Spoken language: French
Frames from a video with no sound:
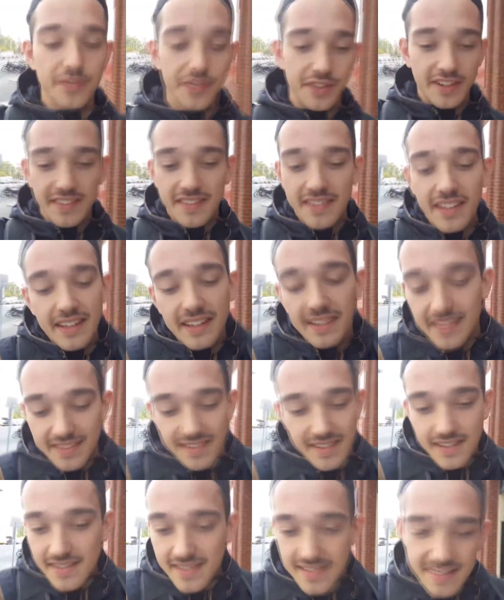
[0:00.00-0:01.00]
Enfin, tu sais,
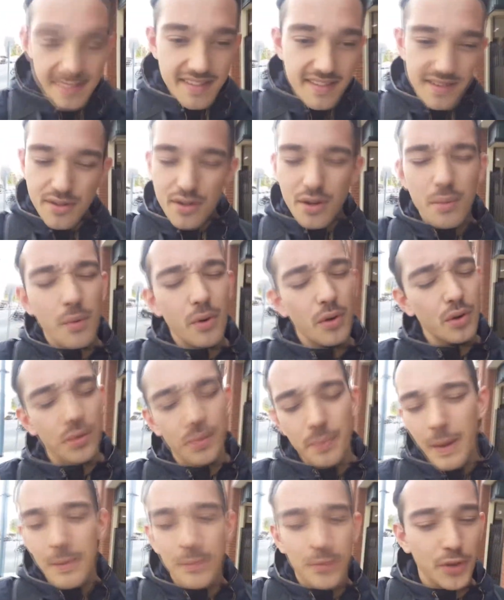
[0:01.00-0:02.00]
c'est sûrement
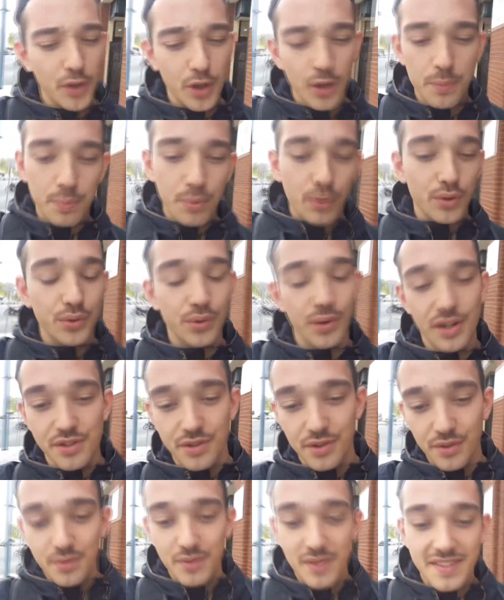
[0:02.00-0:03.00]
le même truc pour toi,
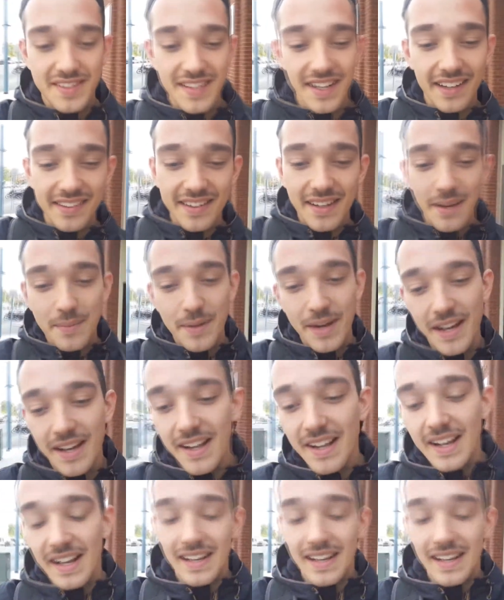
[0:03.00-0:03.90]
j'en suis certain, mais